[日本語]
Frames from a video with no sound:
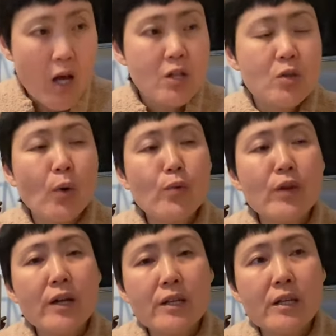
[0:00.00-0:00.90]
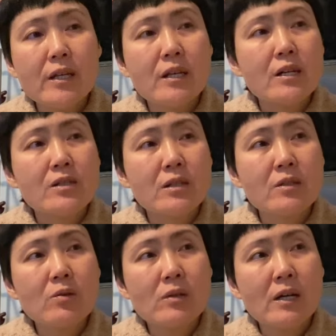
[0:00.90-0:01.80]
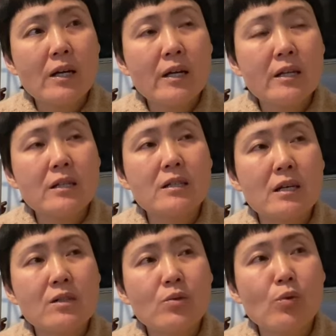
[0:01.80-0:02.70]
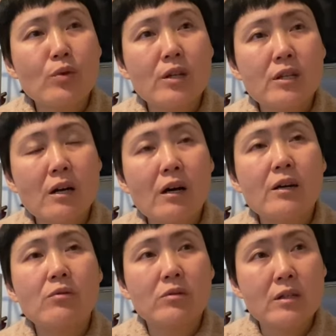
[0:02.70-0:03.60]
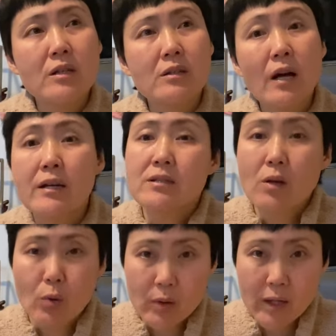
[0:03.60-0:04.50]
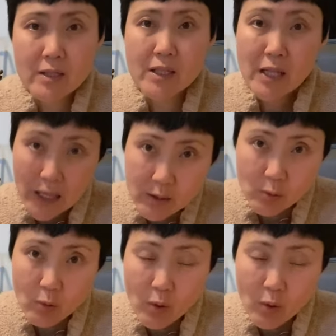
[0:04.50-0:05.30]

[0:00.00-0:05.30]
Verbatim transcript: そんなに月の掛け金がそんなに高いのに大した保険じゃないと